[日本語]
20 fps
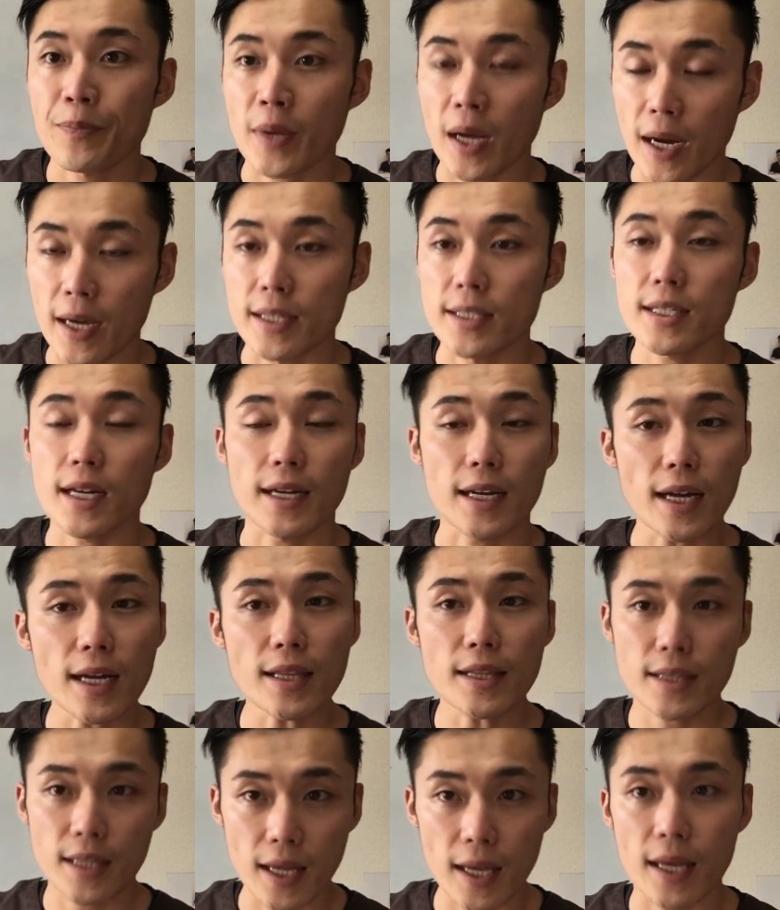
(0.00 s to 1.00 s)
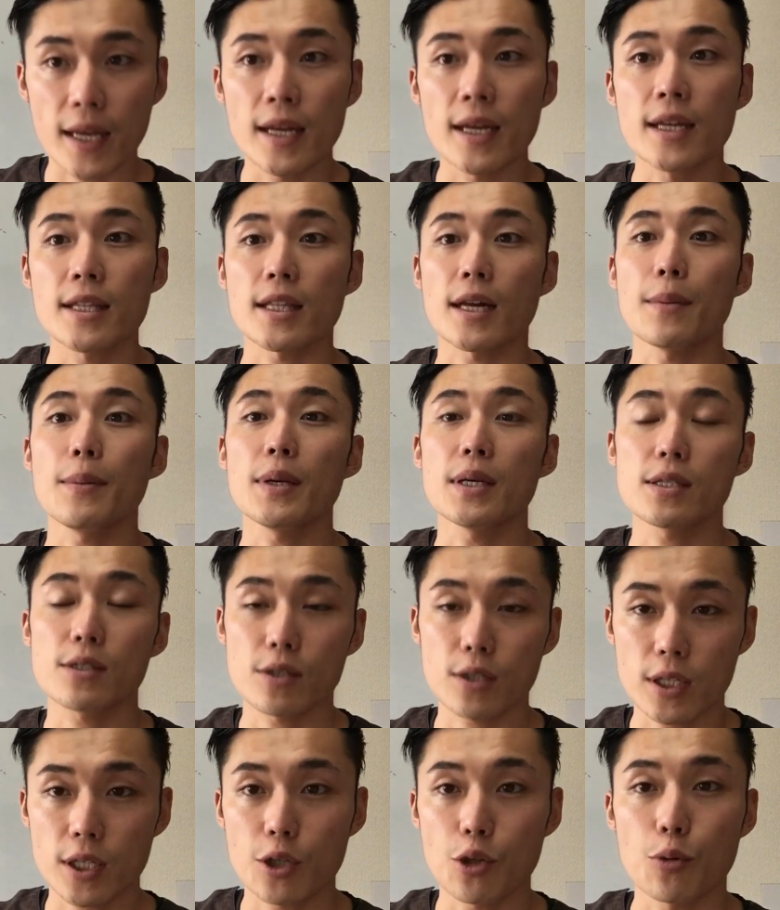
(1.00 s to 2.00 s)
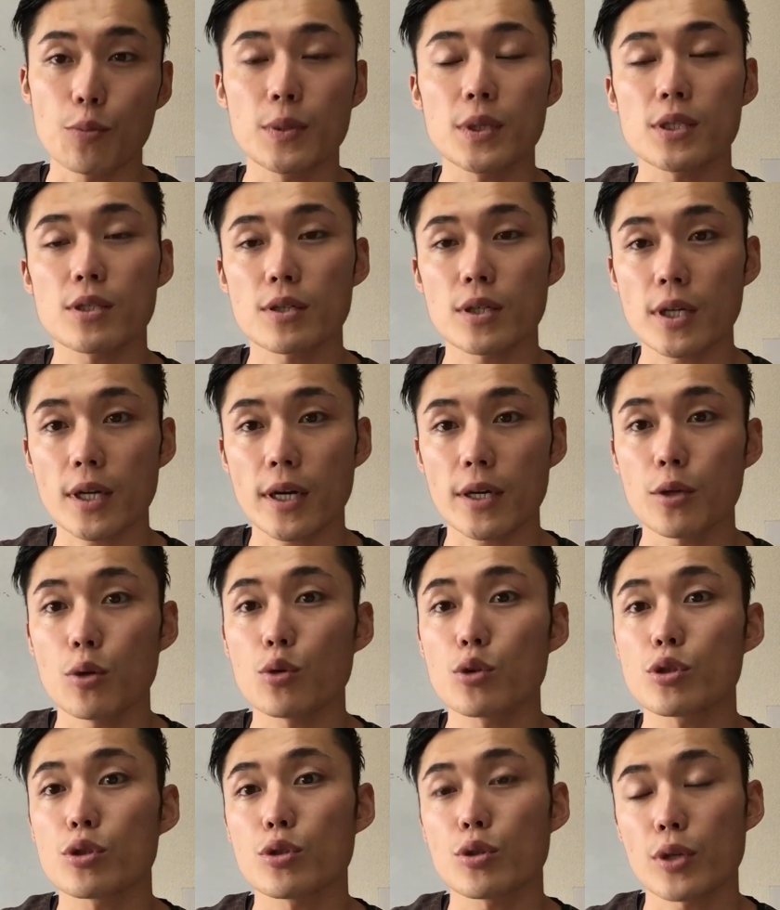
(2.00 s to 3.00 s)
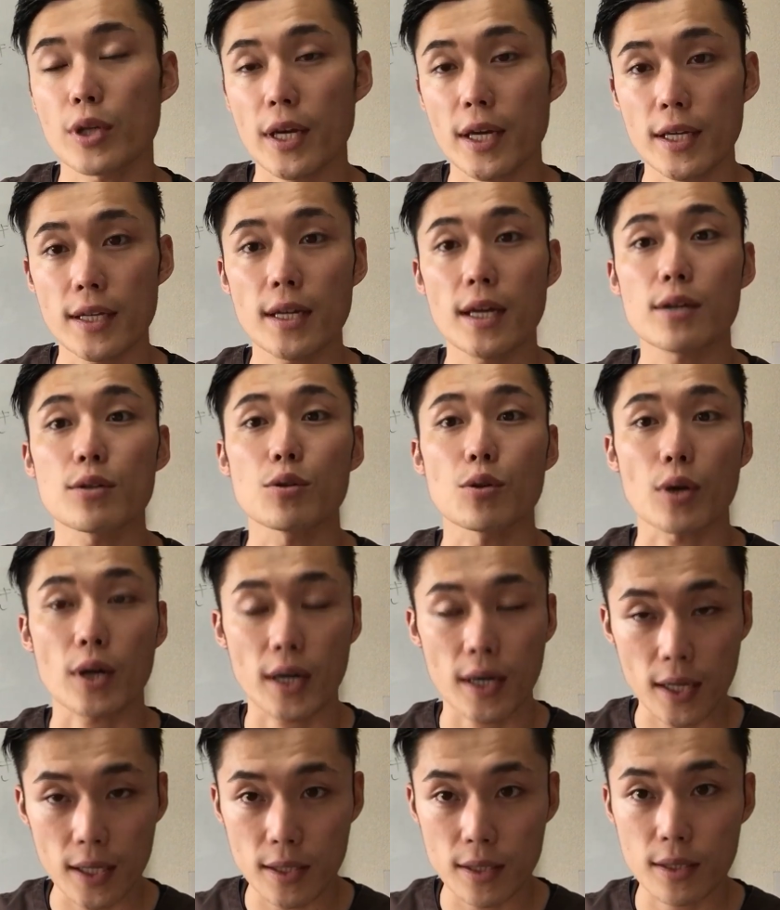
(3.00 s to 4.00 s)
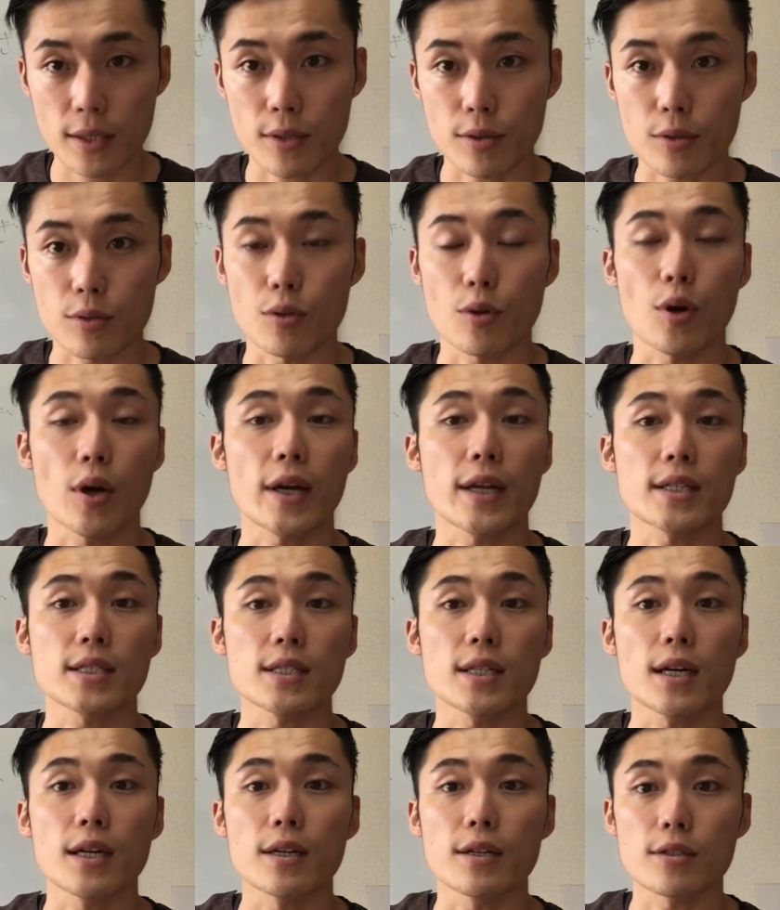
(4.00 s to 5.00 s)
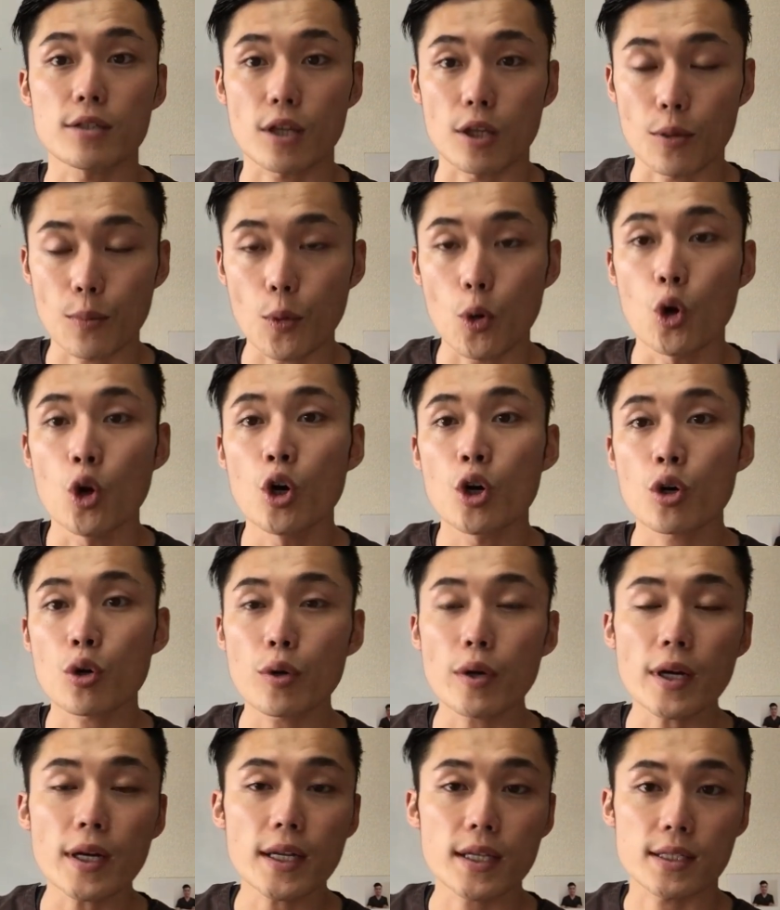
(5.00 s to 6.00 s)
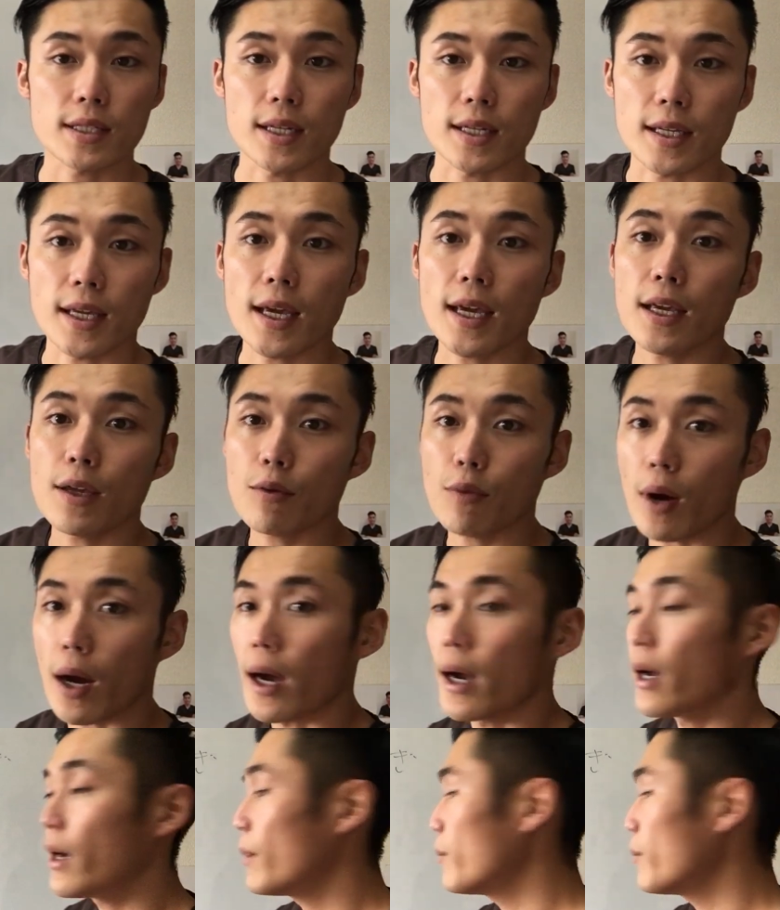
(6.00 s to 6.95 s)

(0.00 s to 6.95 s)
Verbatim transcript: はい、じゃあなんで食べ過ぎ飲み過ぎが腰痛の原因になるのかなっていうお話なんですけどもこれはですね原因は